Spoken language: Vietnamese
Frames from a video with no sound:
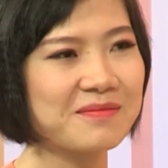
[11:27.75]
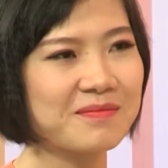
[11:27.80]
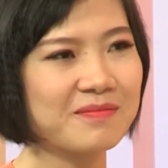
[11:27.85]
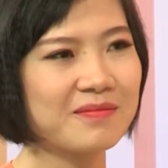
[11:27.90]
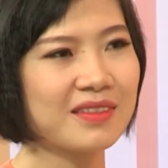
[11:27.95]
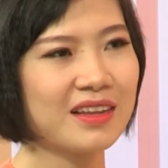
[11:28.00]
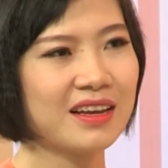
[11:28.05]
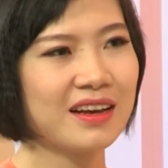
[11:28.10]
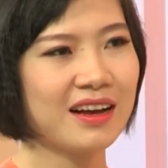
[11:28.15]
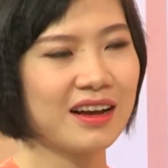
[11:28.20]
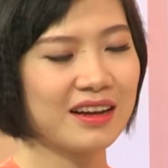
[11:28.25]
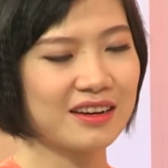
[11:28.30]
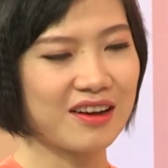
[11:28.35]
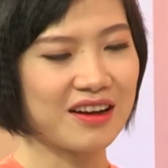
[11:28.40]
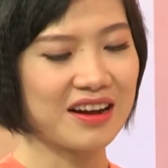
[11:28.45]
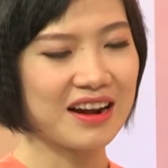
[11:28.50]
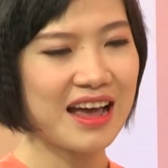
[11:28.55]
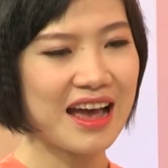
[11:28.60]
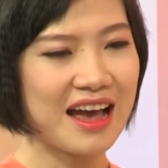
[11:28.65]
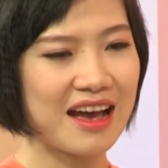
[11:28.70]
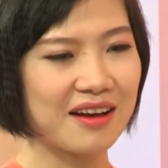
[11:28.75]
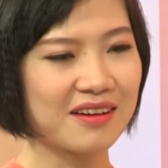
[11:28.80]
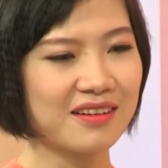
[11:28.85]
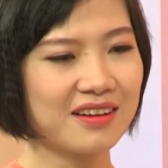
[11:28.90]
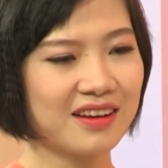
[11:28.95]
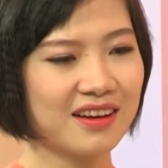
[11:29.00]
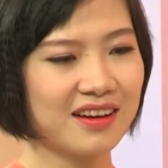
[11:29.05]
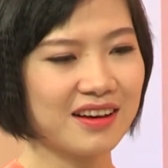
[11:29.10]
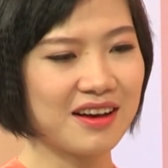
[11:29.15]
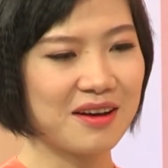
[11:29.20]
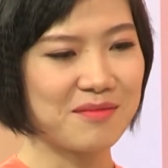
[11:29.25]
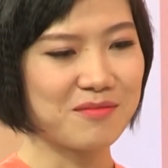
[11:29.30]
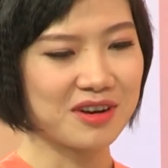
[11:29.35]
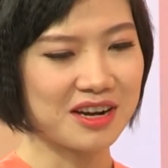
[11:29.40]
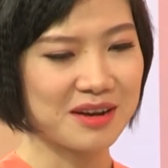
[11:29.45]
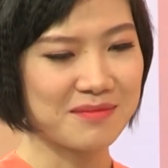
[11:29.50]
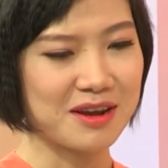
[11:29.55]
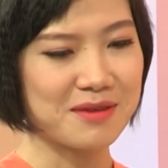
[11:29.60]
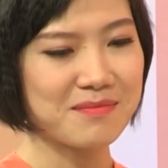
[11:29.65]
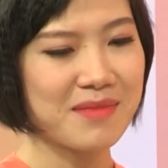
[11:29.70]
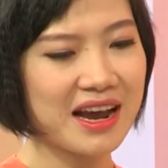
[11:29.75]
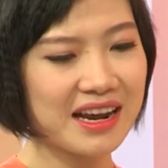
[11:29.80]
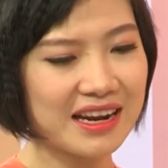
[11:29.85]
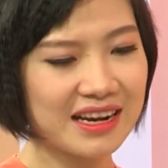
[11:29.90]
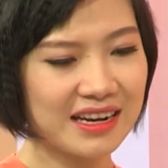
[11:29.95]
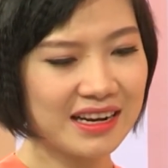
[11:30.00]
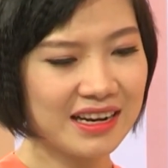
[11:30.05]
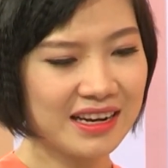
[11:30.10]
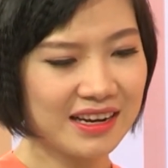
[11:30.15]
Dạ. đó là ờ, một cái máy bay